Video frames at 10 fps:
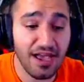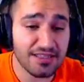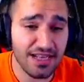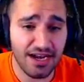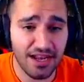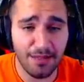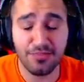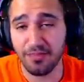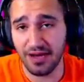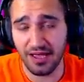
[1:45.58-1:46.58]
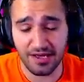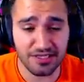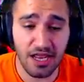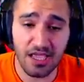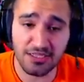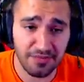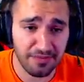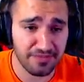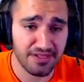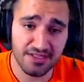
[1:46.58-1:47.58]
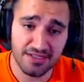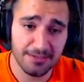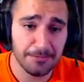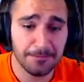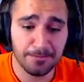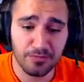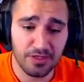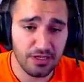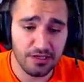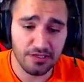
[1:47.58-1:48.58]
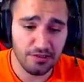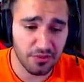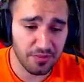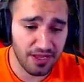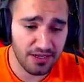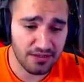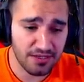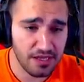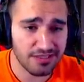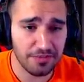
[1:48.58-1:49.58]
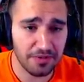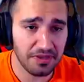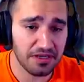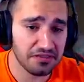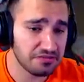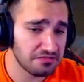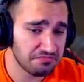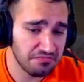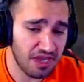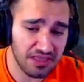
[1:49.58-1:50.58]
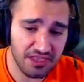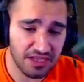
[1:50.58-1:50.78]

احصل على القبضه بالاخر شيء هيك شباب نورمال إيه، هيك شباب يعني ما عاد